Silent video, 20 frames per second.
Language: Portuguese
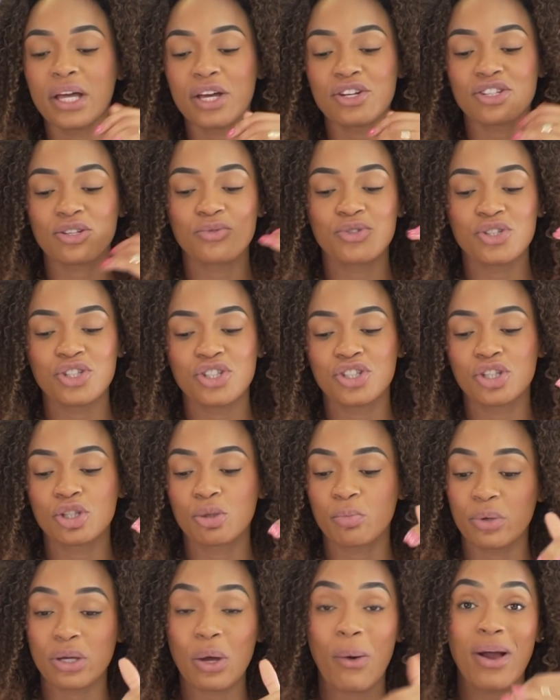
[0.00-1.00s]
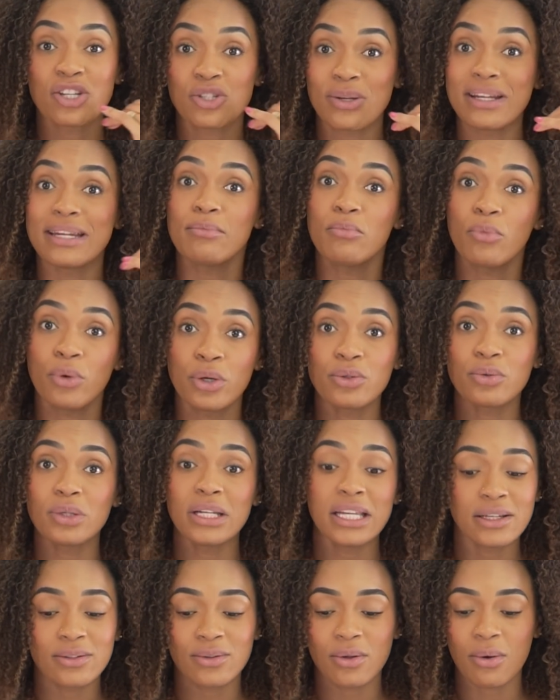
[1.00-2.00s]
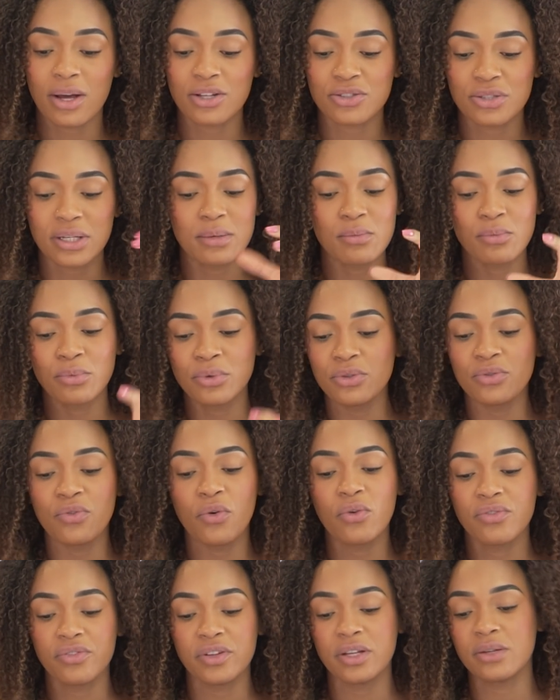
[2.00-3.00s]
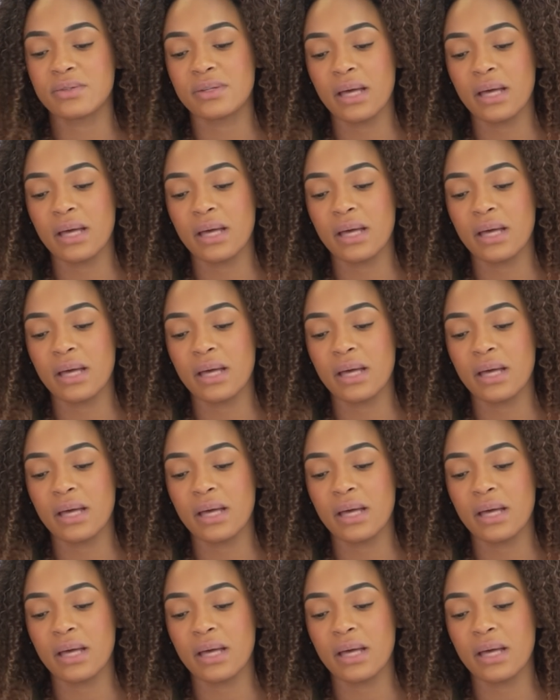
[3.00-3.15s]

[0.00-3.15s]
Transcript: questão de estilo, porque eu acho ele muito lindo, eu acho ele muito fofinho,